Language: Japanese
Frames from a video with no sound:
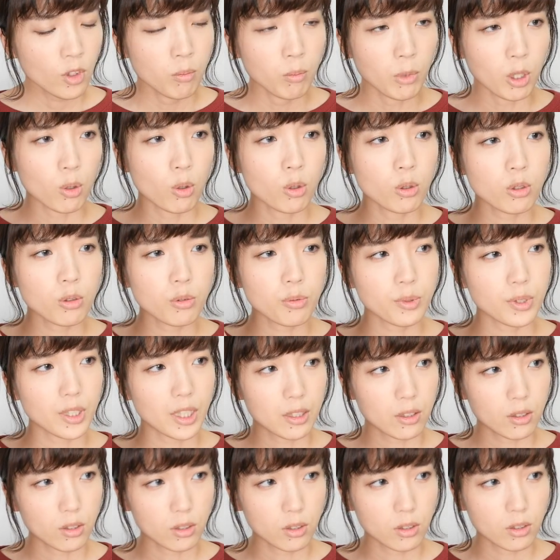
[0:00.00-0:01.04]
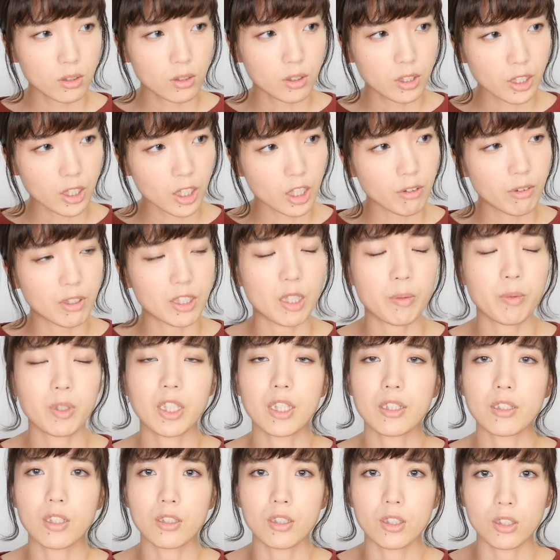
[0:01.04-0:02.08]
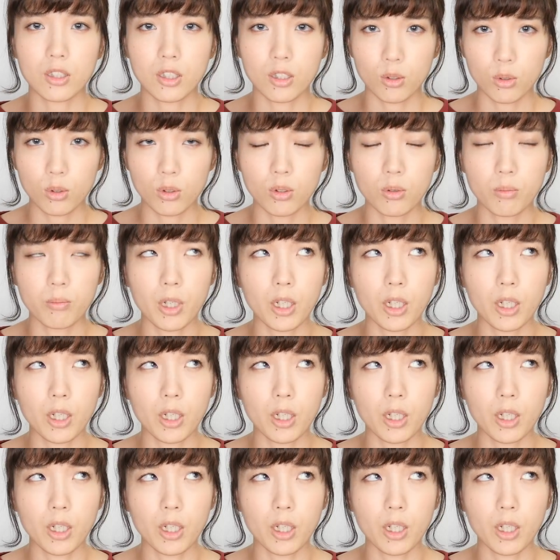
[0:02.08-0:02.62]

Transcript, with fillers: まあ、この2つだけはダメだったんですけど、